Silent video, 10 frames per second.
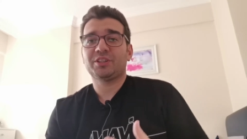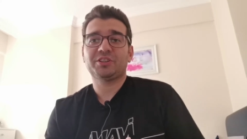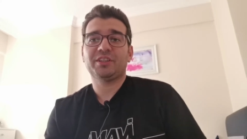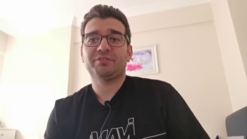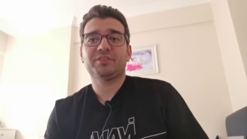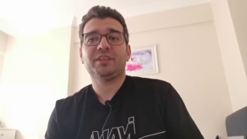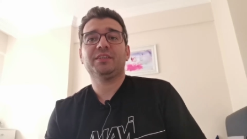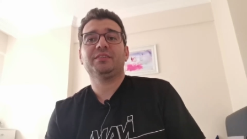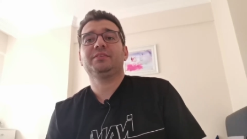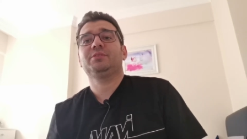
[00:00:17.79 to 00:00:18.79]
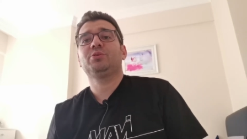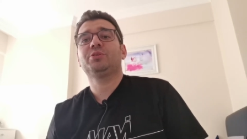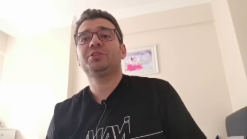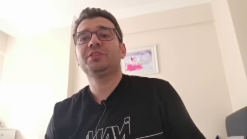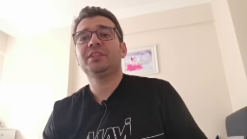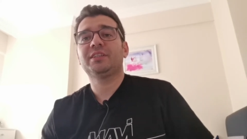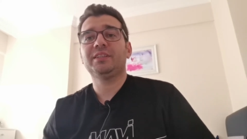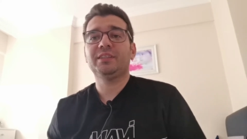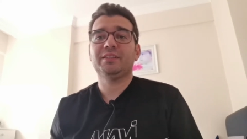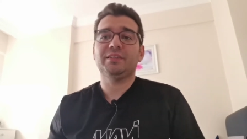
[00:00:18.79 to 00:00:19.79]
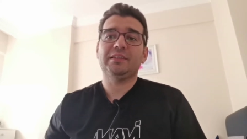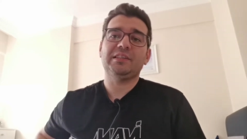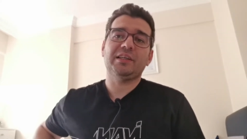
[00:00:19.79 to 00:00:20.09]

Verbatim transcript: geçen hafta çok şiddetli e,